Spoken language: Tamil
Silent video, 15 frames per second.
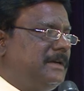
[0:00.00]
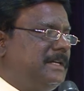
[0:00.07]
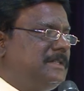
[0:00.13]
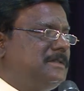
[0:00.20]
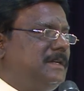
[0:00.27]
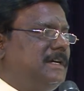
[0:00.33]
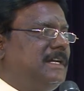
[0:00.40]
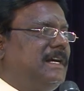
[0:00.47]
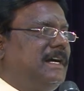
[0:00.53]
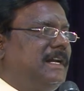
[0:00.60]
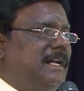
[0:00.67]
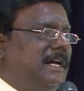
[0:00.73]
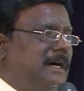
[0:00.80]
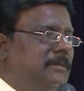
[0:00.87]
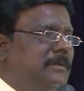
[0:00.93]
என்ன சொன்னார்
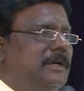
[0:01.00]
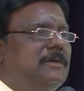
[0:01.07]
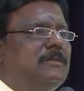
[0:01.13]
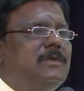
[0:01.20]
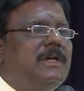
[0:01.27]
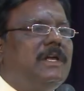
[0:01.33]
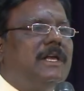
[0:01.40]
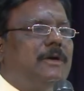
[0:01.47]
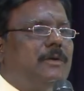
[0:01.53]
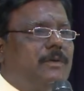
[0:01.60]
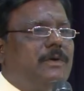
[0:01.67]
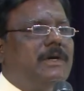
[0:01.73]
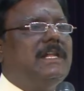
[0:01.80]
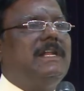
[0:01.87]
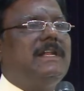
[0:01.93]
அல்லாமலும்
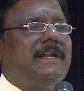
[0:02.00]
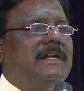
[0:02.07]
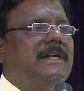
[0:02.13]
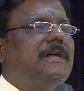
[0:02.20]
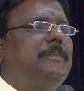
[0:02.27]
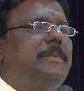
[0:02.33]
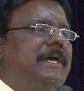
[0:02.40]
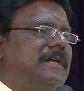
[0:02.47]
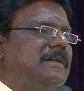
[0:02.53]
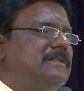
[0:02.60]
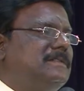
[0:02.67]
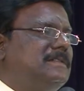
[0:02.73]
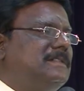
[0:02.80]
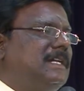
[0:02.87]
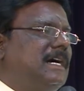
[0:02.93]
உங்களில் ரெண்டு பேர்
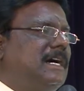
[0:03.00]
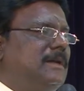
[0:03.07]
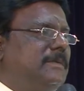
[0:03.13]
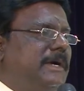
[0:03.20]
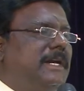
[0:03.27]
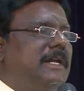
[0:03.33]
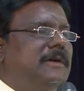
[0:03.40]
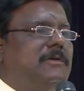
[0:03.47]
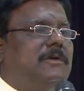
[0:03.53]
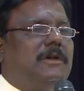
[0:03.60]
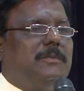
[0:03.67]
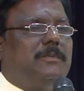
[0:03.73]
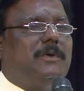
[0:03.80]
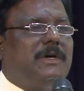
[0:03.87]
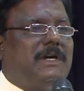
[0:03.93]
தாங்கள் வேண்டிக் கொள்ள
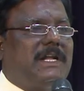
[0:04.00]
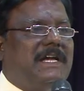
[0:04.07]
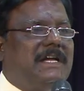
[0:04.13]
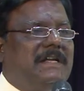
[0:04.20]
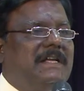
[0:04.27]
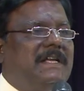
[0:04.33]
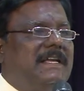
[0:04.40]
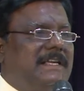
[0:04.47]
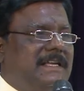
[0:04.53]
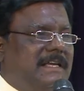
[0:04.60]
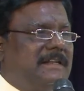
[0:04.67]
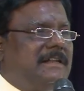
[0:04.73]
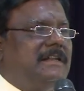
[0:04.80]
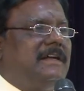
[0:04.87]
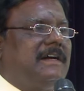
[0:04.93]
போகிற
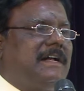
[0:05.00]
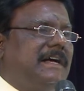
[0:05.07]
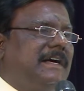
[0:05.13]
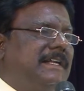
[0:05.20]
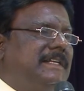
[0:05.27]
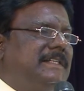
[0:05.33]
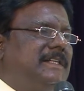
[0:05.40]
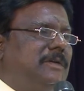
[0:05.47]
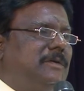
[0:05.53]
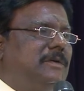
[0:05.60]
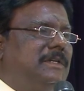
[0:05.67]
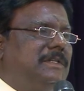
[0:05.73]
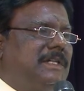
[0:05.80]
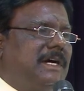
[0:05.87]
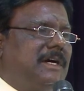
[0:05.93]
எந்த காரியத்தை
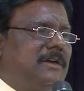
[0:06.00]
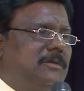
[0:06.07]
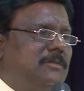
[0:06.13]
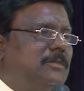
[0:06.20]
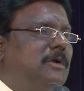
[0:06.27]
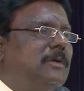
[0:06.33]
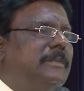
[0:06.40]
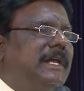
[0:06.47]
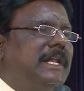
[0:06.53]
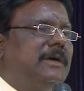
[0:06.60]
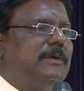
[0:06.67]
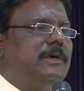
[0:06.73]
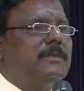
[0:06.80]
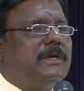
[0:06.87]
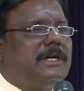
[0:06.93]
குறித்தாகிலும் பூமியில்
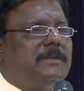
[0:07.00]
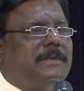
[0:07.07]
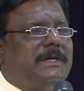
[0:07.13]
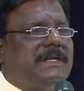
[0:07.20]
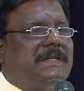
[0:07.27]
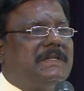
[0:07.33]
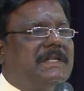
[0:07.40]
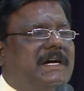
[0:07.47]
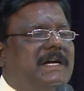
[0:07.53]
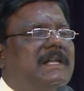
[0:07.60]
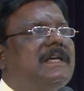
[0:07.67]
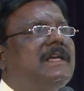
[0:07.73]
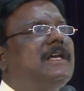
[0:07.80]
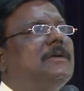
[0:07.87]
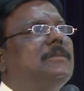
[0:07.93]
ஒருமனப்பட்டிருந்தால்
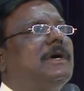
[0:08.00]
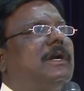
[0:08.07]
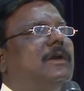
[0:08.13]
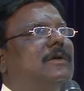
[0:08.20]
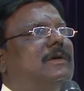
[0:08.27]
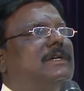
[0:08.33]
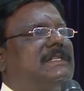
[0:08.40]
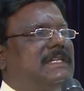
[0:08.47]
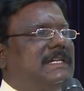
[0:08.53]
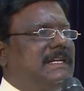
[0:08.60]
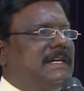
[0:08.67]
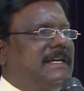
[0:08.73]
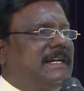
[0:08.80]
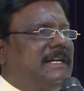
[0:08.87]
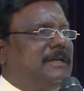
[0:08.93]
பரலோகத்தில்
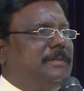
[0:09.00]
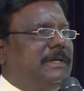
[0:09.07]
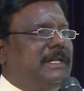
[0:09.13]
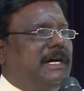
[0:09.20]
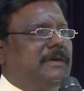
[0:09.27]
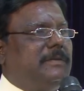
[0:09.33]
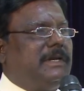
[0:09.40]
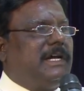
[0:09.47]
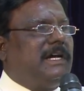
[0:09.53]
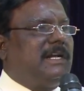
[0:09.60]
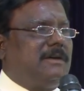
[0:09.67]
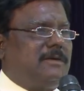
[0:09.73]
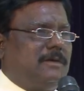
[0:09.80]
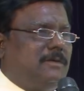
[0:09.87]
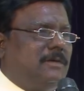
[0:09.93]
இருக்கிற பிதாவினால்
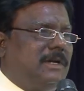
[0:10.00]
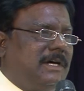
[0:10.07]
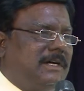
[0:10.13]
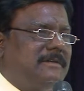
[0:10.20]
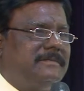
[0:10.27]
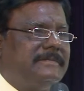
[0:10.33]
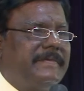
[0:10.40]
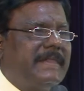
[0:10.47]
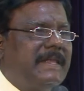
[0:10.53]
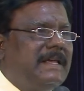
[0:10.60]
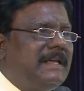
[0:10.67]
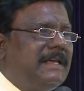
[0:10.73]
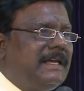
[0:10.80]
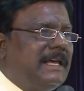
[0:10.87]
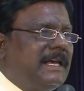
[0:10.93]
அவர்கள் உண்டாகும்
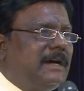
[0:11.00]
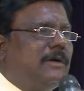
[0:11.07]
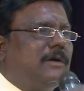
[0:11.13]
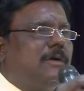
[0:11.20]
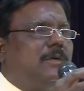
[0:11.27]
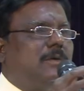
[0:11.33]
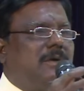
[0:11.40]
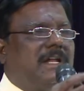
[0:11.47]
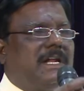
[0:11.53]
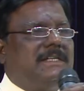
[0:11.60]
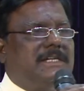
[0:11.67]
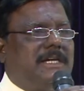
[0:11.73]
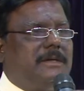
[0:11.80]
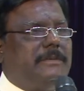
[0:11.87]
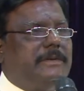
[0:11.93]
இங்கே ஒரு கூட்ட
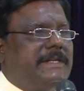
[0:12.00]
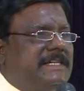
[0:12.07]
ஜனம் வினை